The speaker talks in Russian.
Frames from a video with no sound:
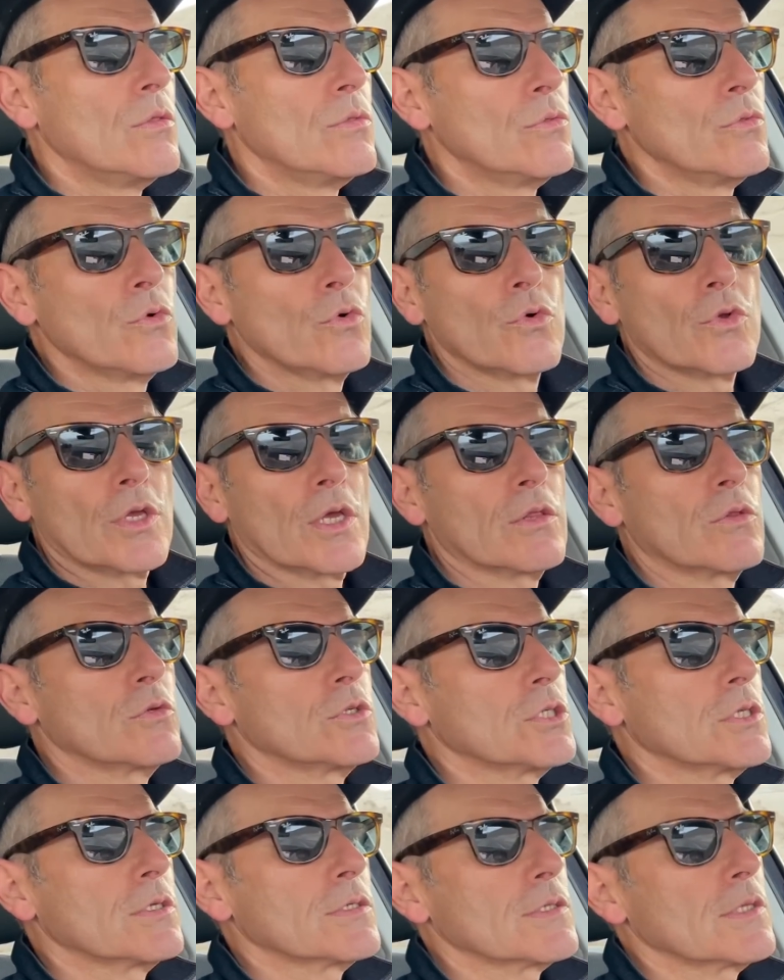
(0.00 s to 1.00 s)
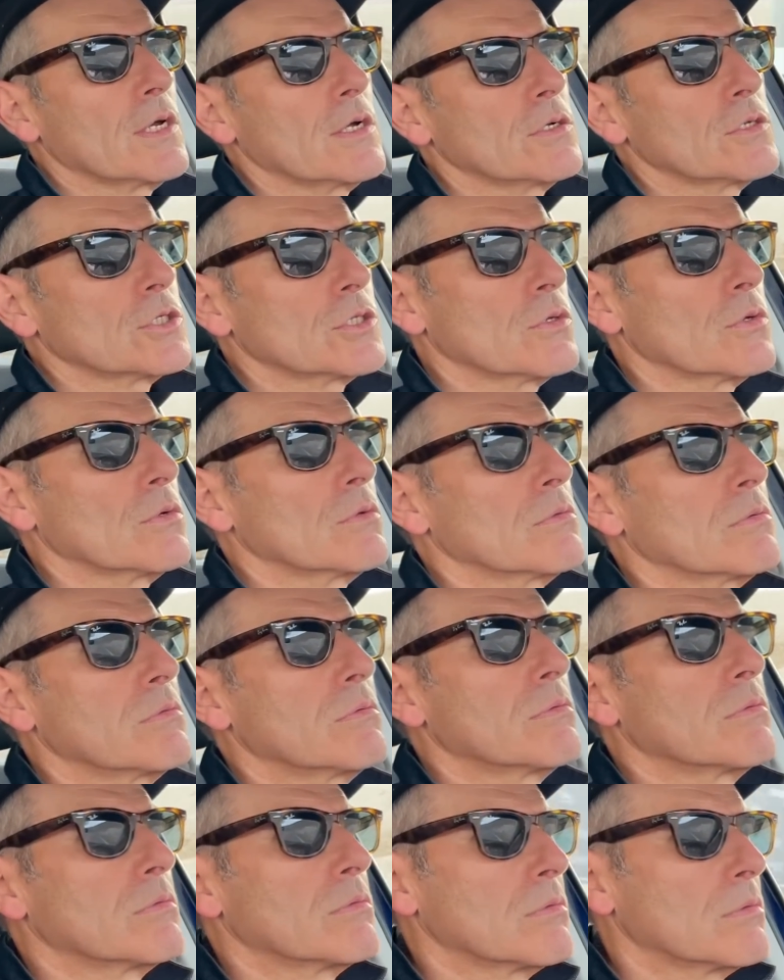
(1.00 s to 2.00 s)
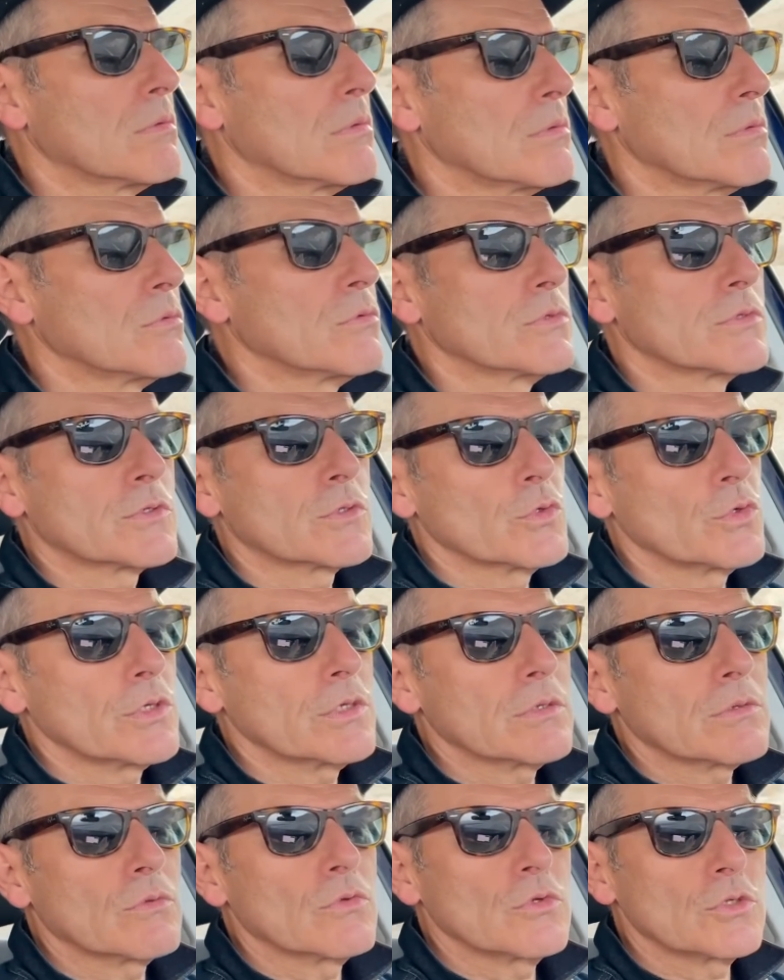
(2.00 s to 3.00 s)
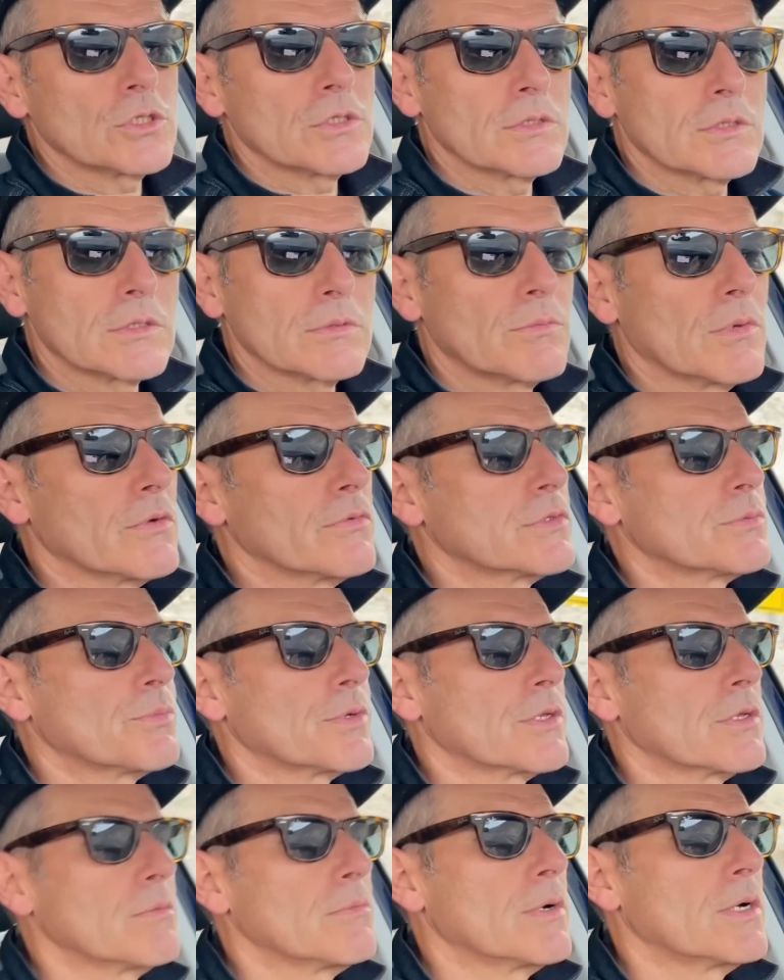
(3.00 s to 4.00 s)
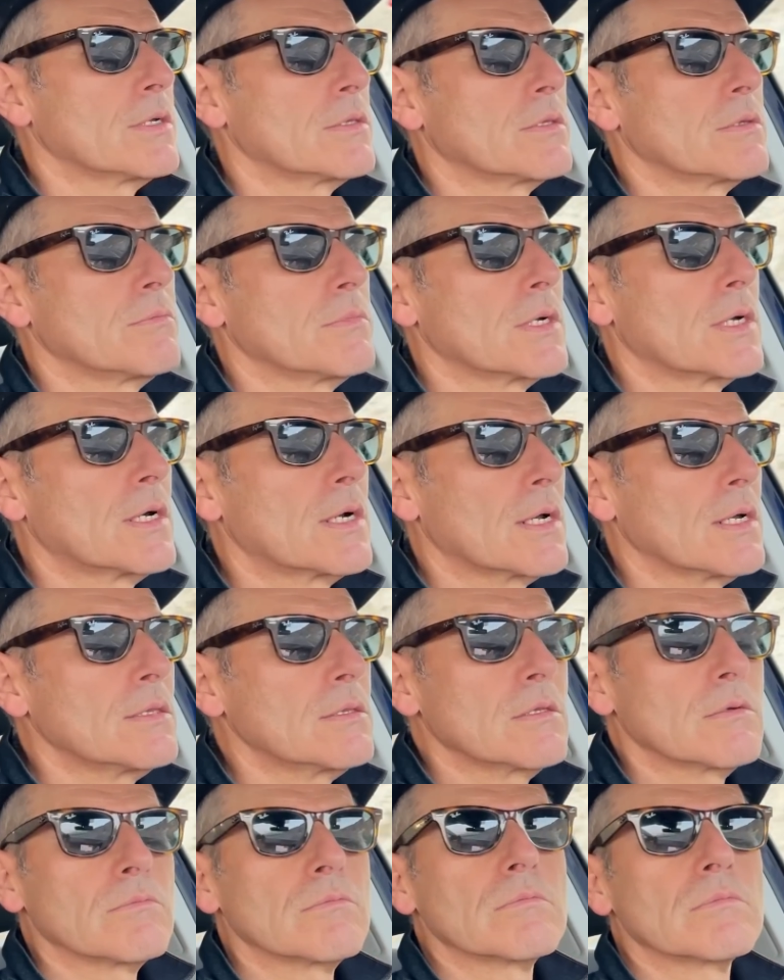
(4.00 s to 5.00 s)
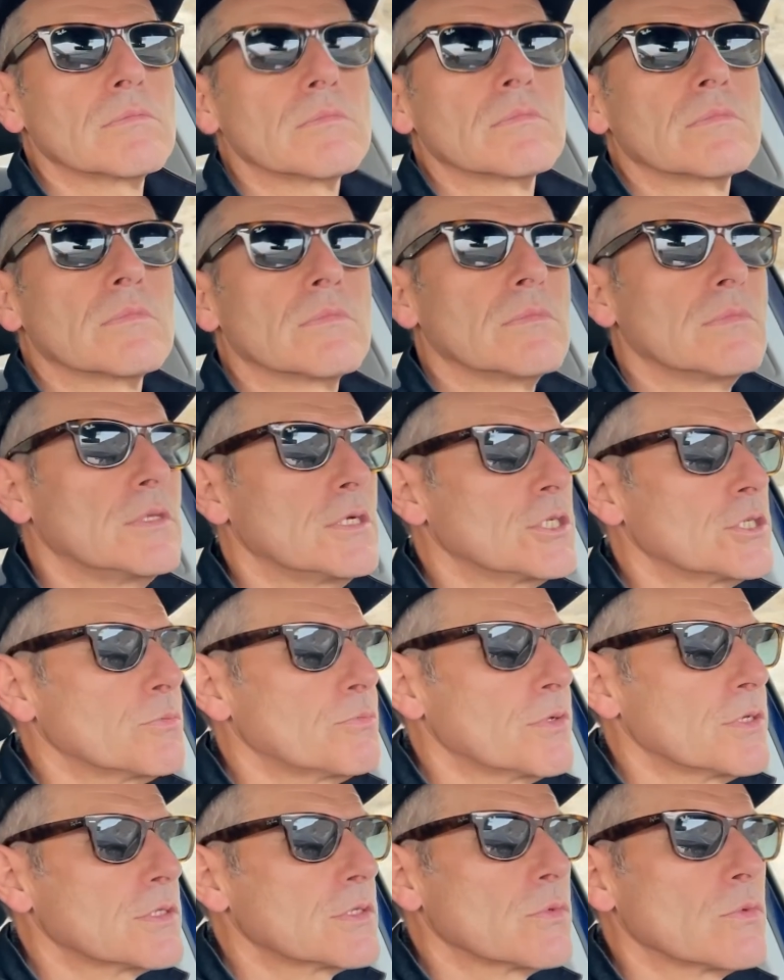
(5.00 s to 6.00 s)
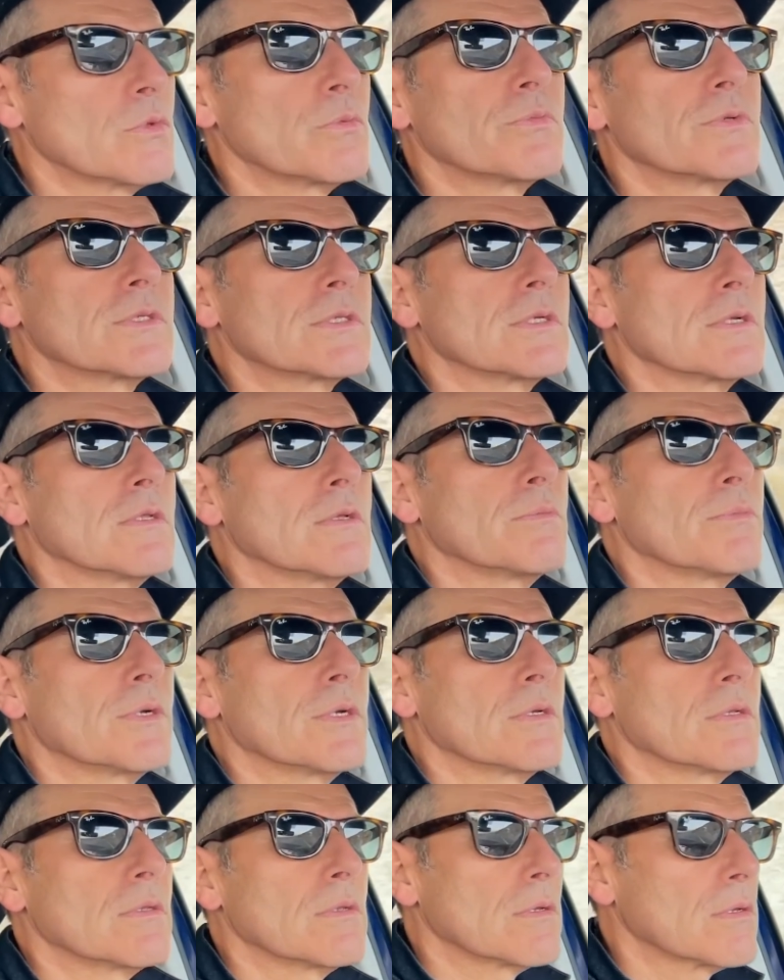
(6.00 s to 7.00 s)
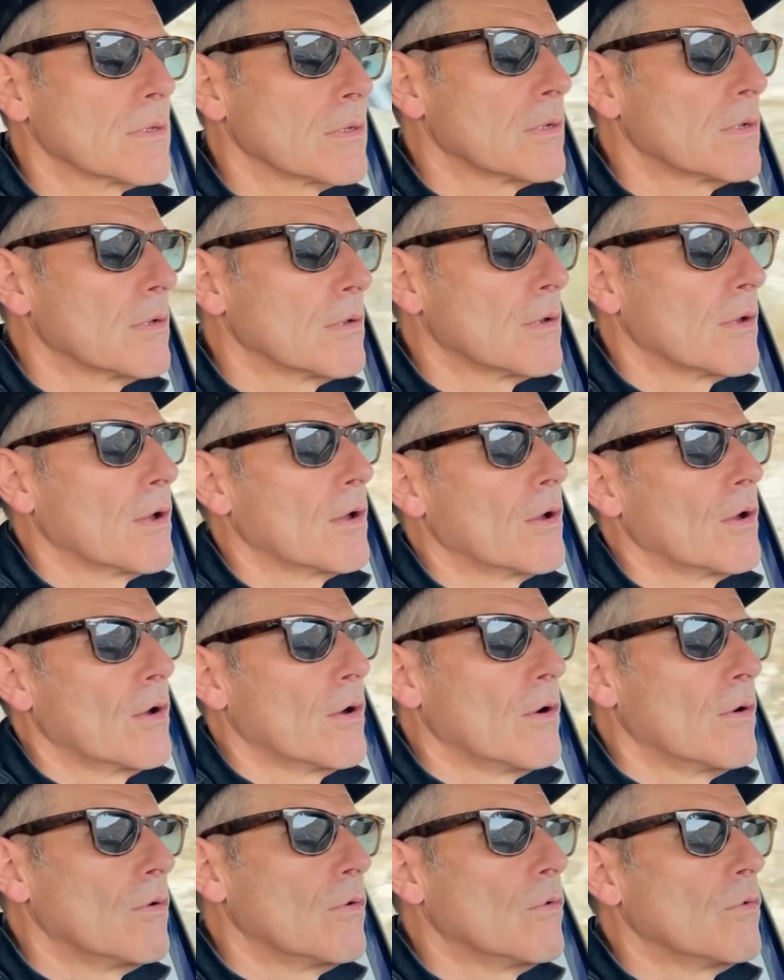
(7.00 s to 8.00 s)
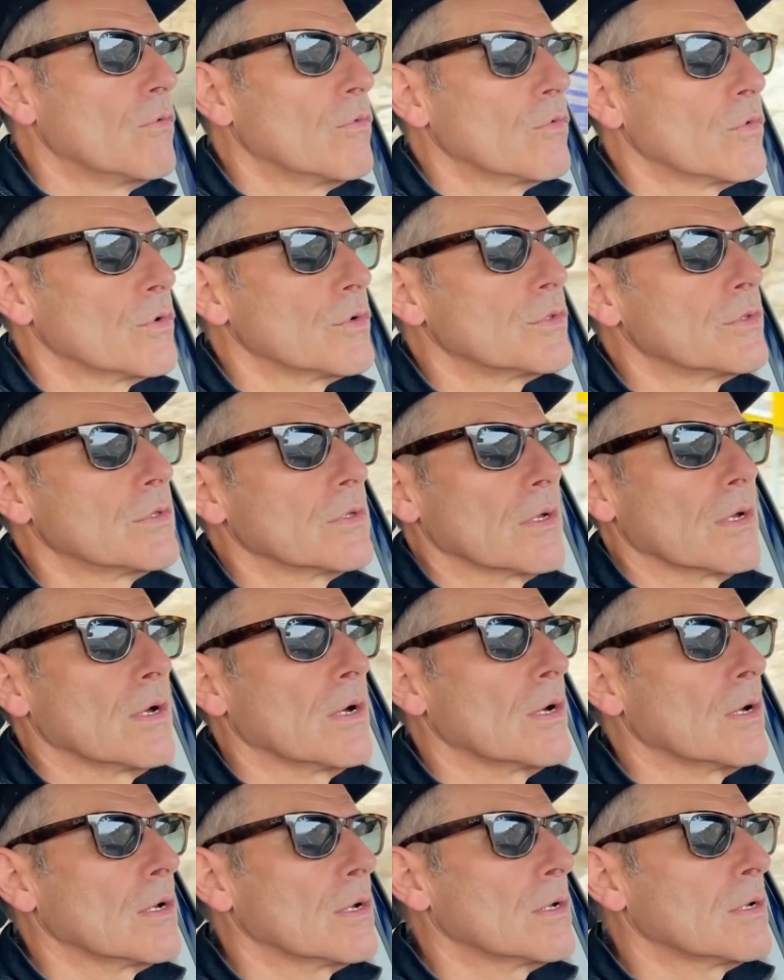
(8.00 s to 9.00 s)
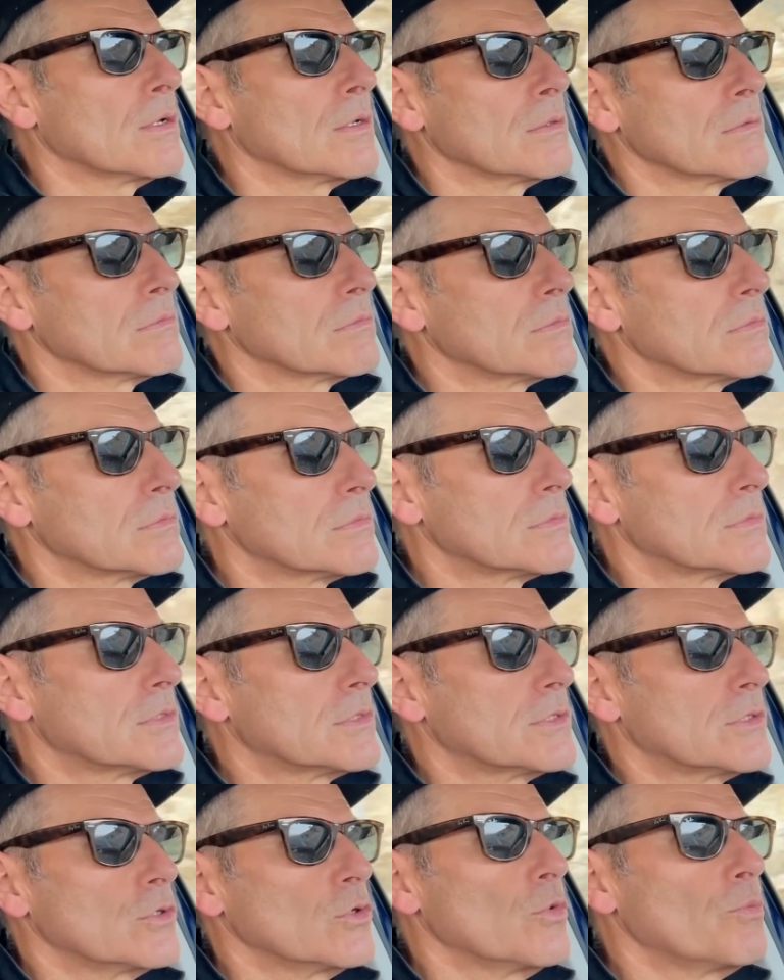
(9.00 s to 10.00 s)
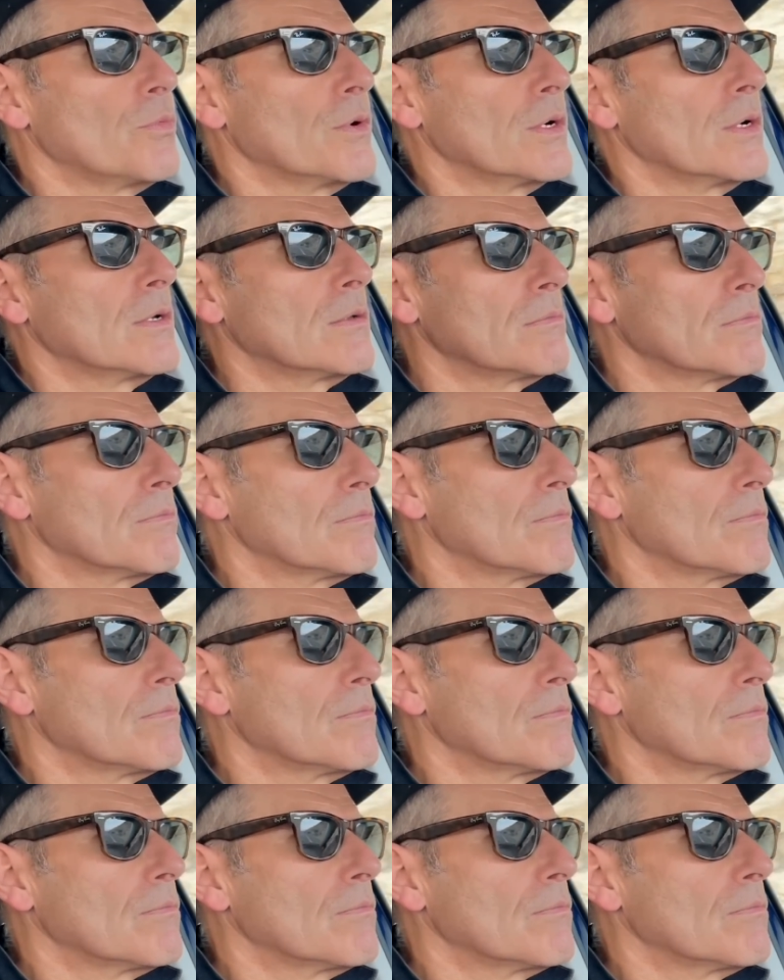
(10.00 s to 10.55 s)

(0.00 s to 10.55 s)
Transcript: Ну, я для точно них знаю, что... Россия. Ну, Соня точно себя воспринимает иммигрантом. Даже песню написала, про. Да, я знаю, слышала. Вот. А Степа...